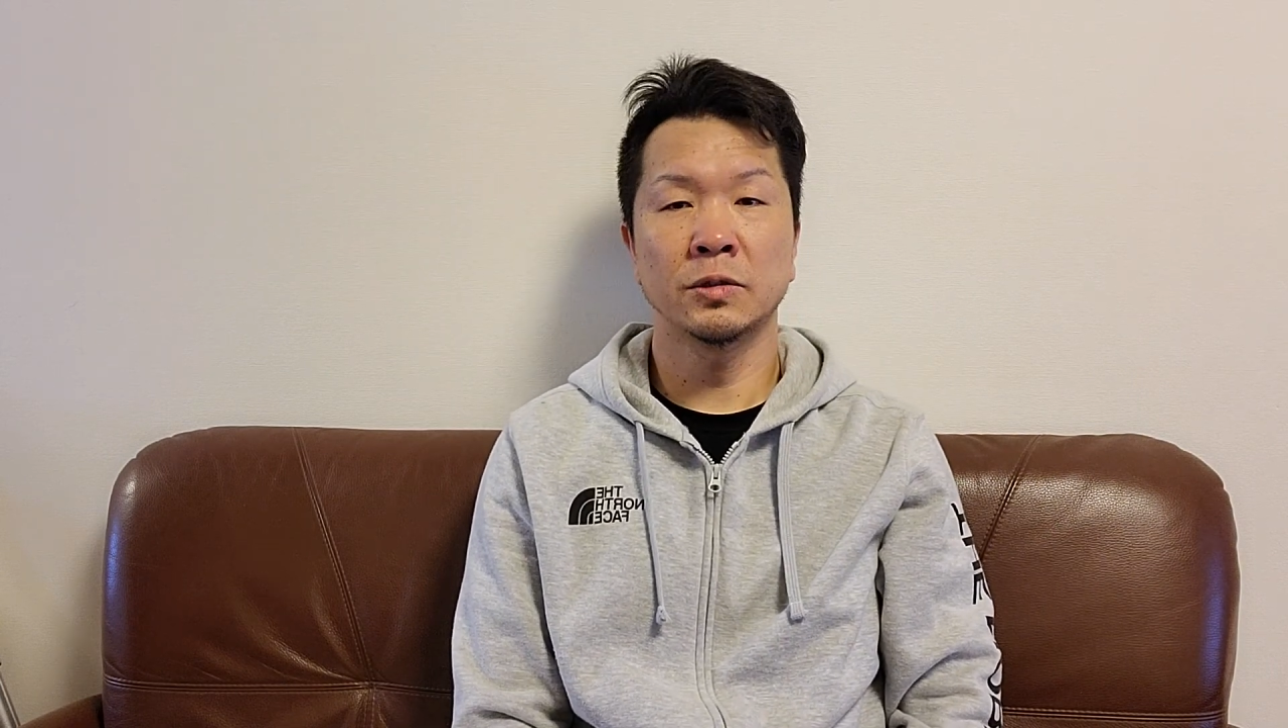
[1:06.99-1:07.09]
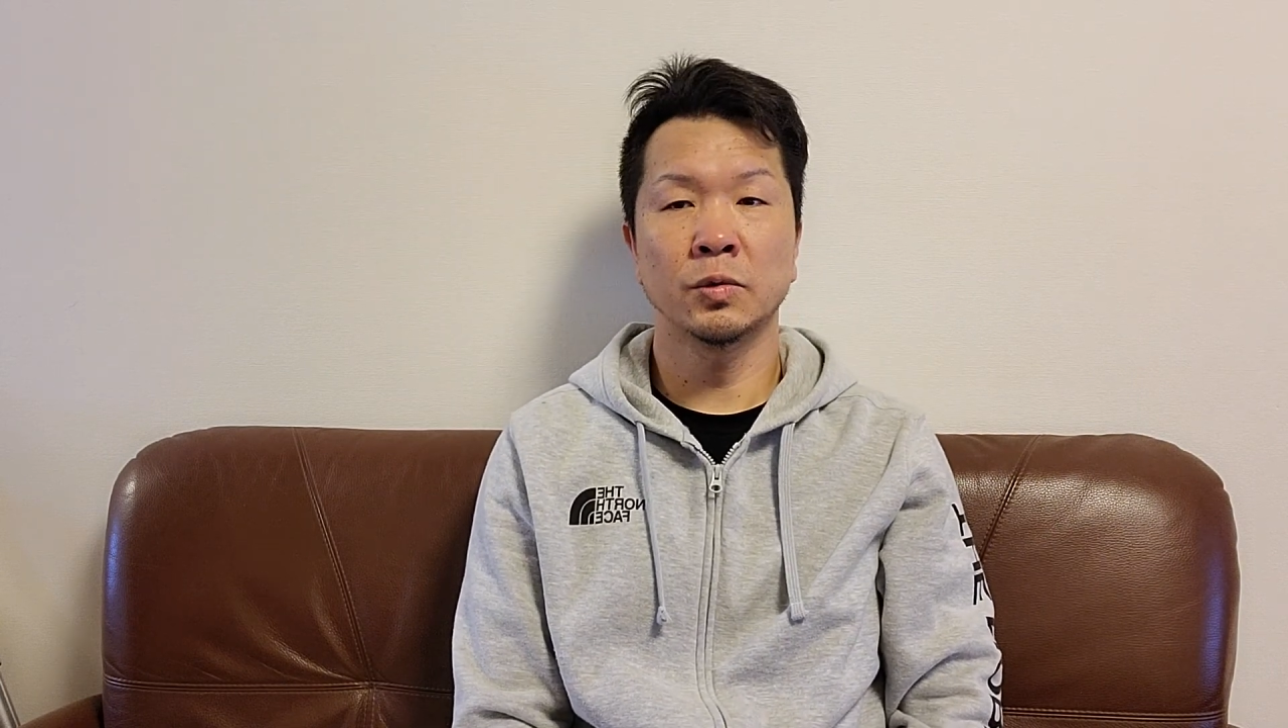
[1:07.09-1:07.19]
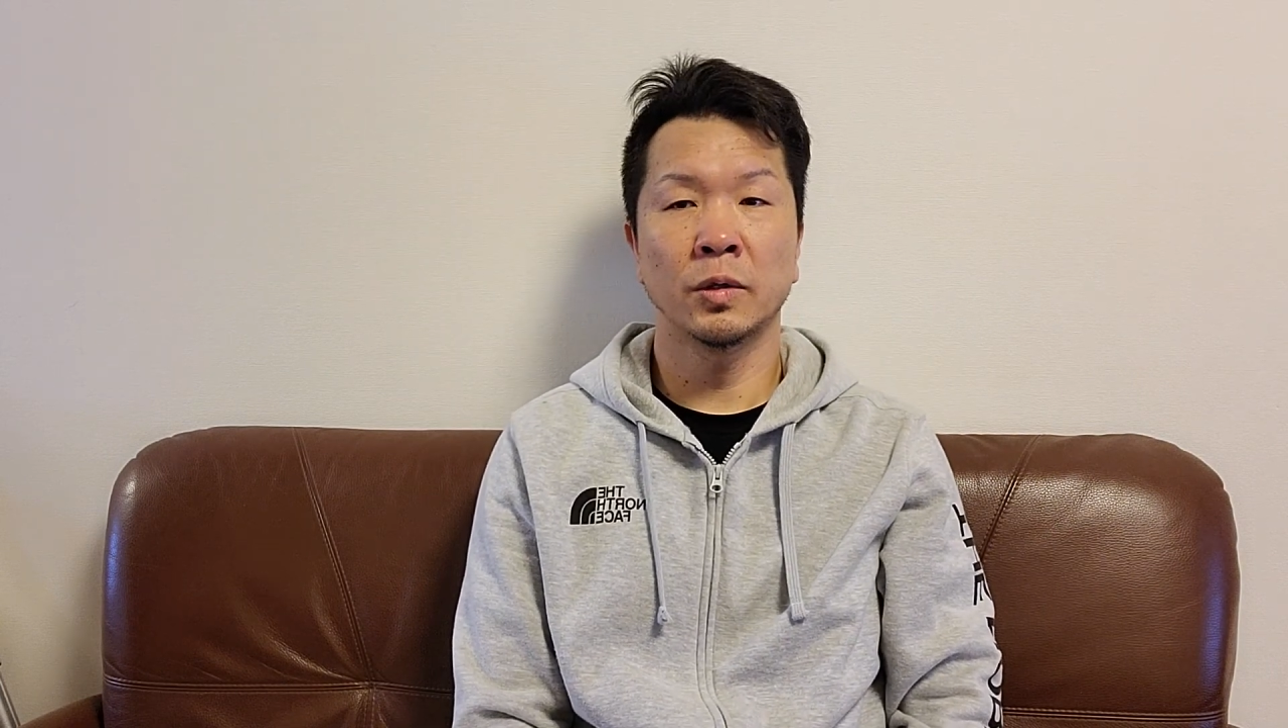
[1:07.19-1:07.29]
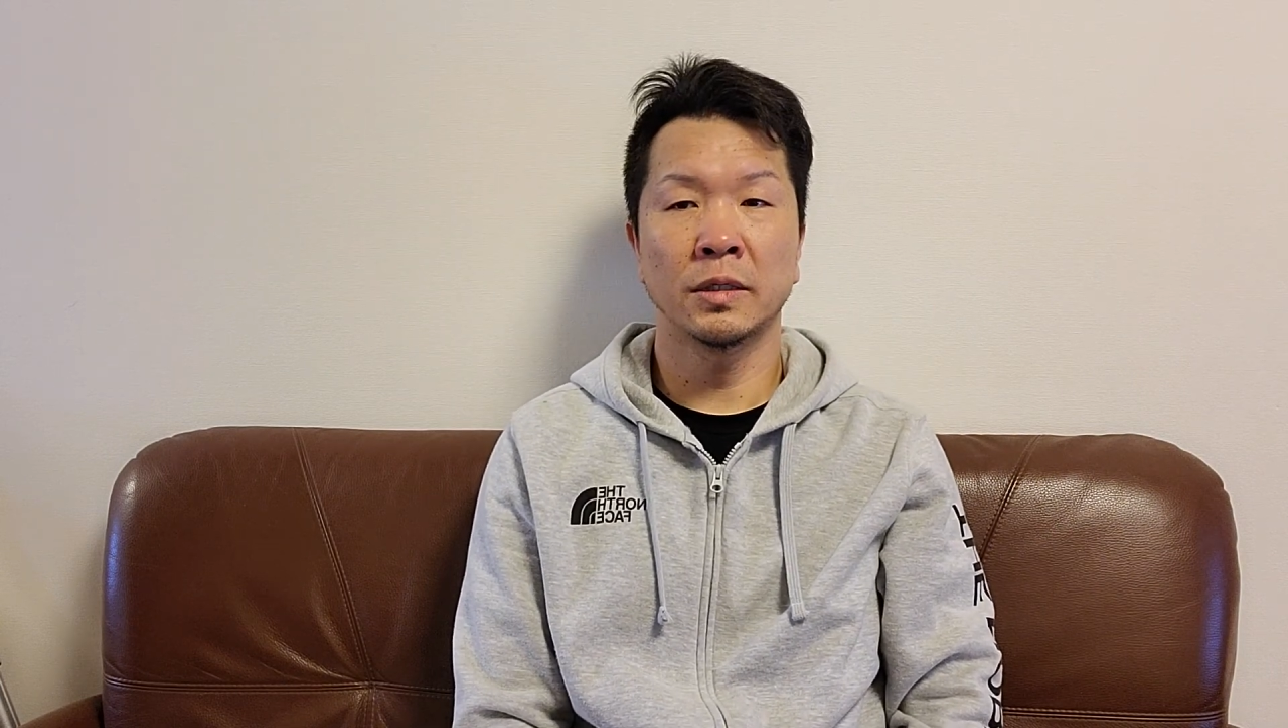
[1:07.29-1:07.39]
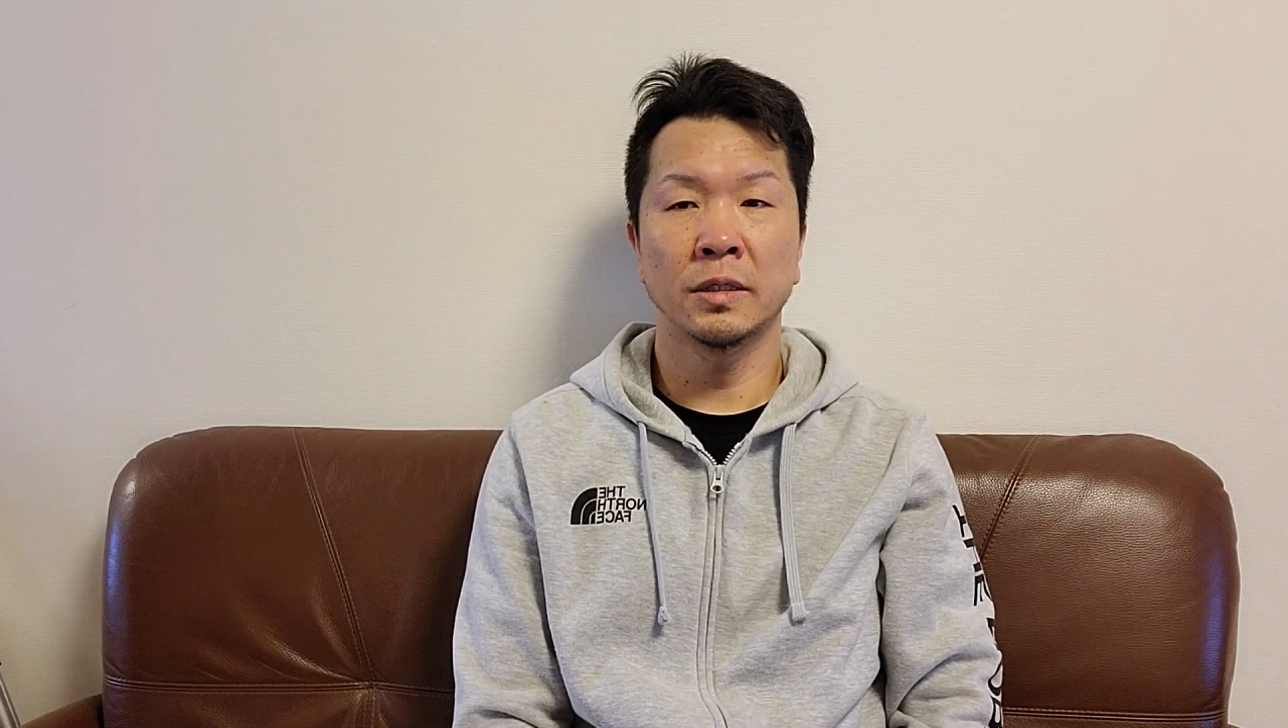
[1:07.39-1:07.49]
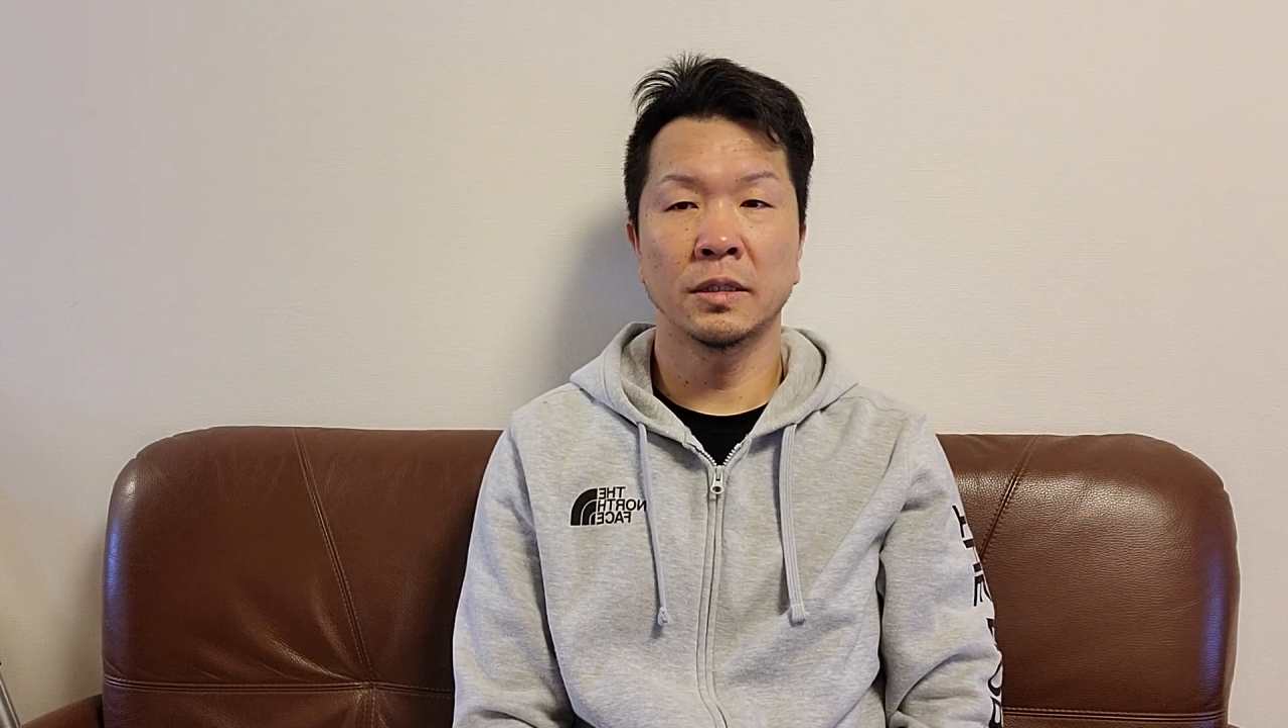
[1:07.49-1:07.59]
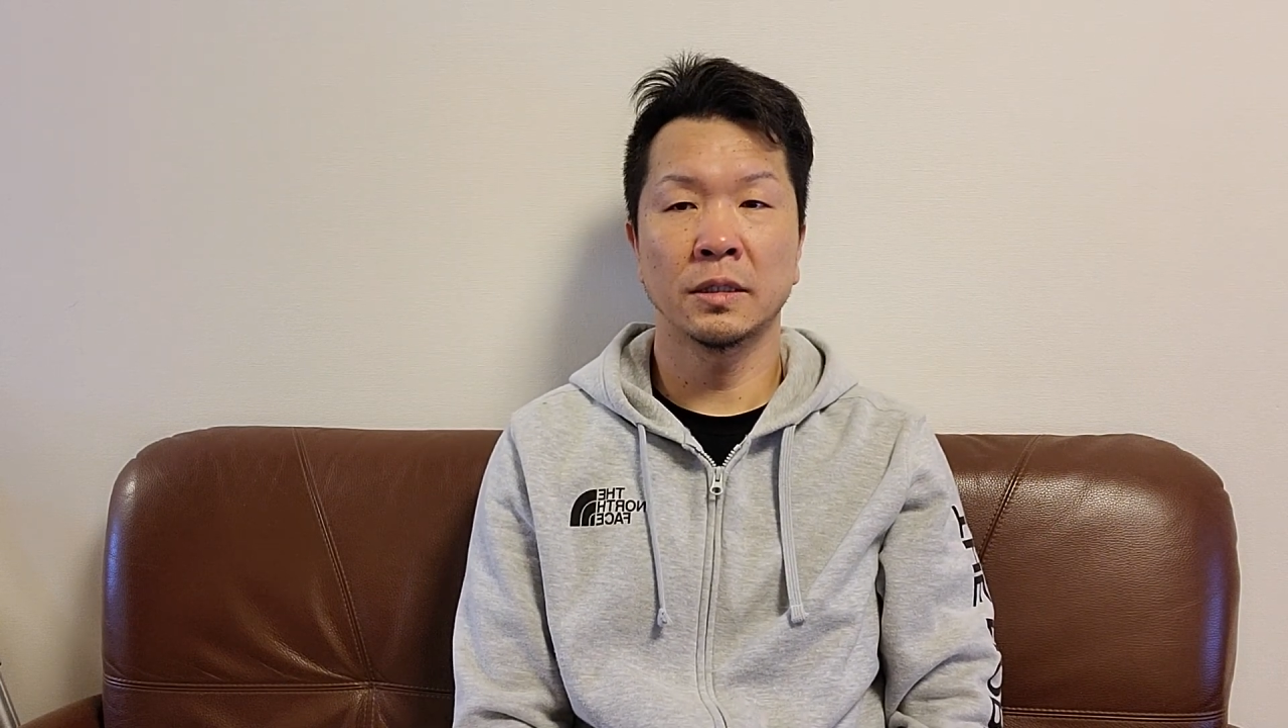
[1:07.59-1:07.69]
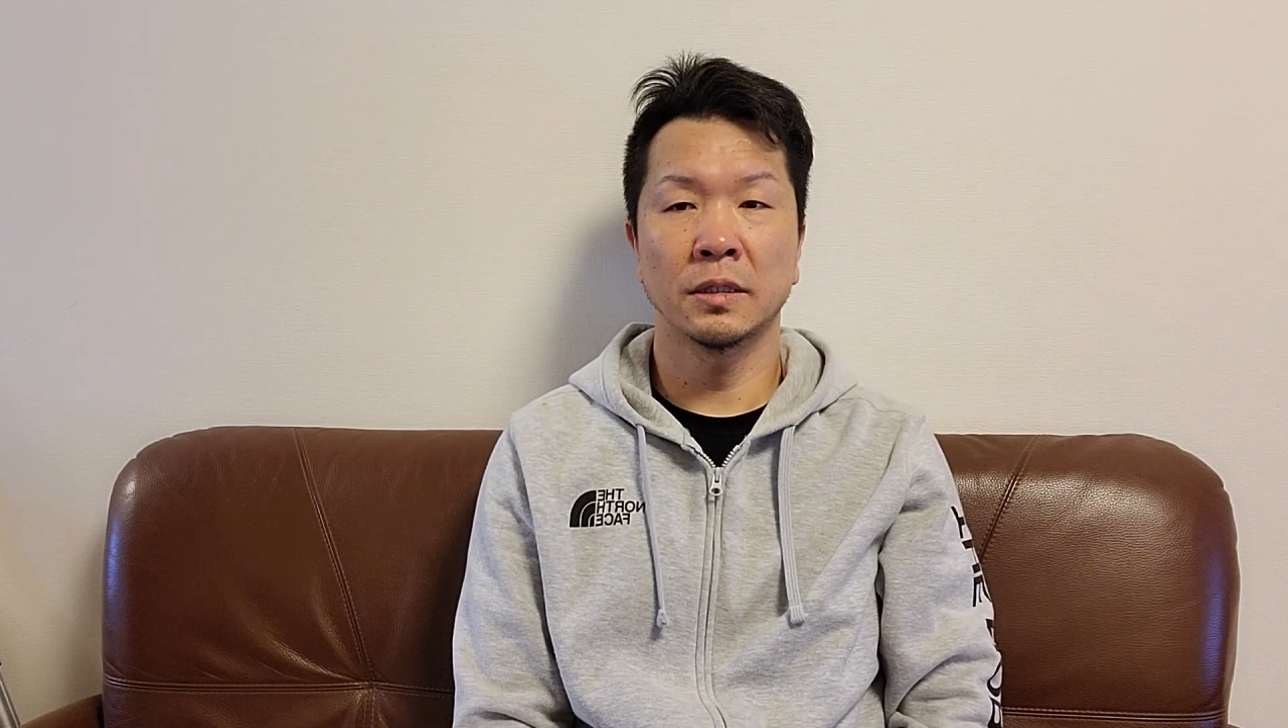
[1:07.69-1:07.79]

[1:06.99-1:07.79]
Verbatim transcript: の人はね、